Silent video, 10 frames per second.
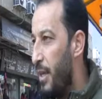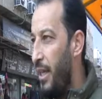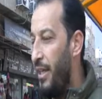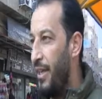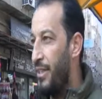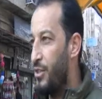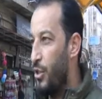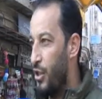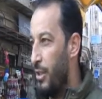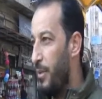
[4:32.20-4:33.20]
لاعلانات
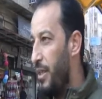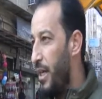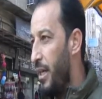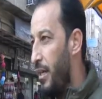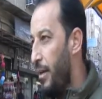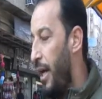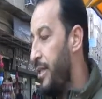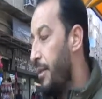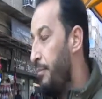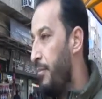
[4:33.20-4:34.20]
السوشيال ميديا
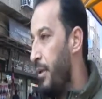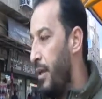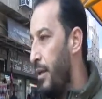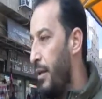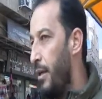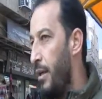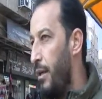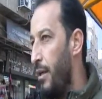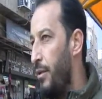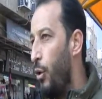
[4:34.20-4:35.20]
حسب
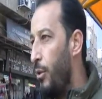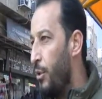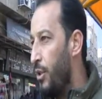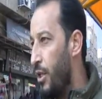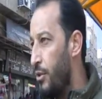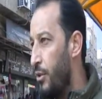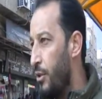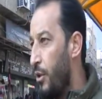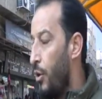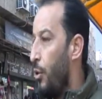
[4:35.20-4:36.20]
آه، نوع المنتج
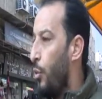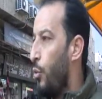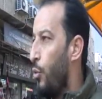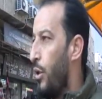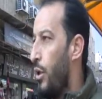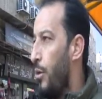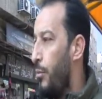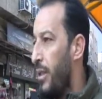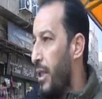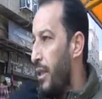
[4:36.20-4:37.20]

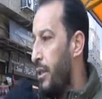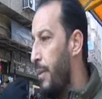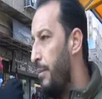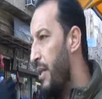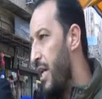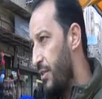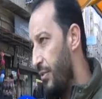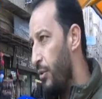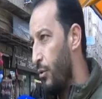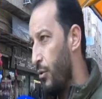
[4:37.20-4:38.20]
ومدى اهتمام الناس
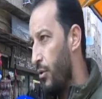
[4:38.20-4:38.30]
فيه